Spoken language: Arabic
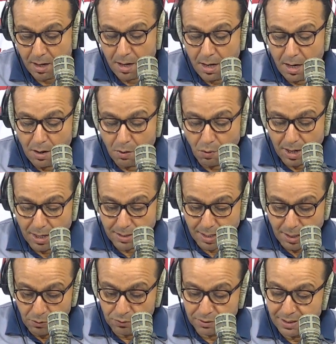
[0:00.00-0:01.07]

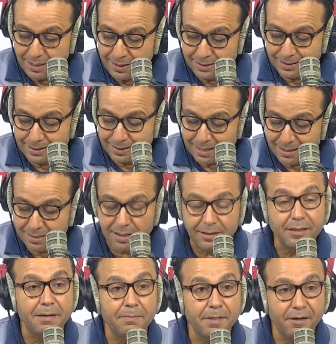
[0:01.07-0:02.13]
ويعود ذلك
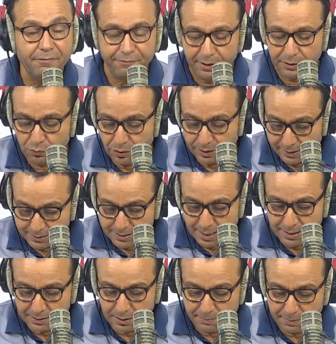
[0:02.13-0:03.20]
لكثرة الملفات
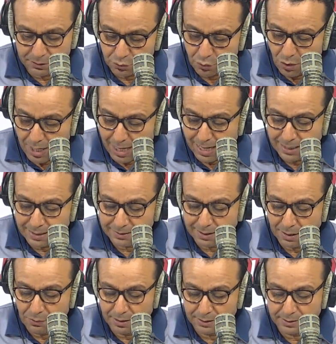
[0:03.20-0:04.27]
والنزاعات المطروحة على
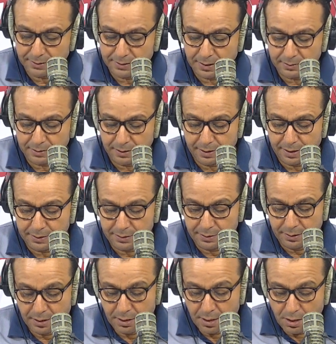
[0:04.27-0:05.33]
طاولة إدارة
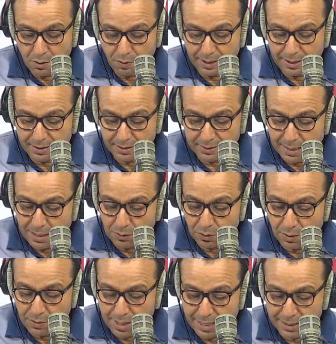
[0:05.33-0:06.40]
النادي وهي ذات
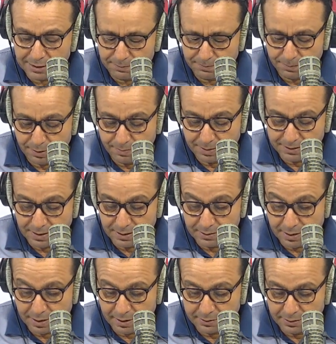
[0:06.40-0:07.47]
أولوية حسب
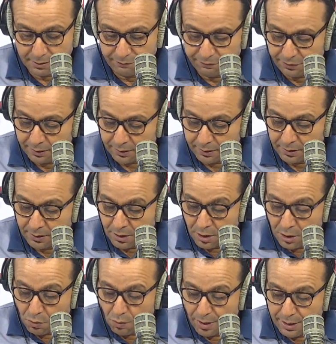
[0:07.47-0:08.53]
مصادر النادي الإفريقي
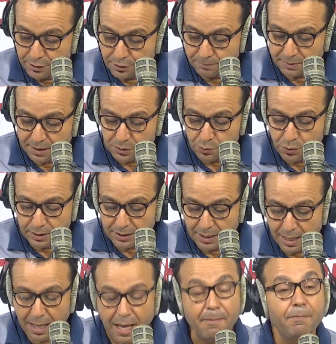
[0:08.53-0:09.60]
ويجب تسويتها
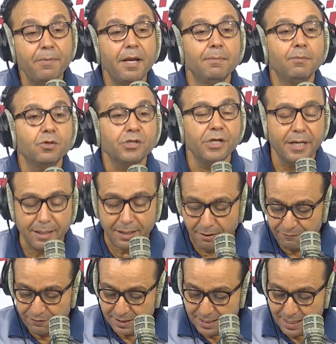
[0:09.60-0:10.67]
قبل المشاركة
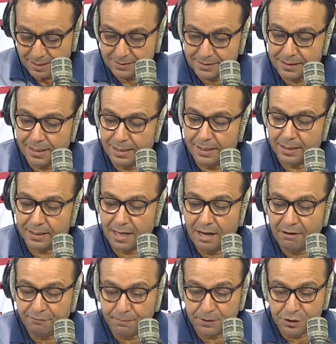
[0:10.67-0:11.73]
في كأس
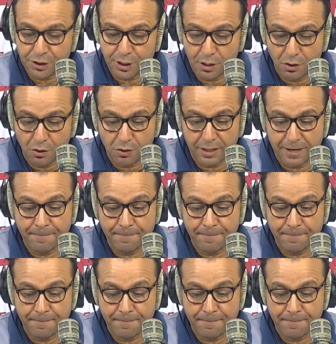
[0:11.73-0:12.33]
الكاف من جهة أخرى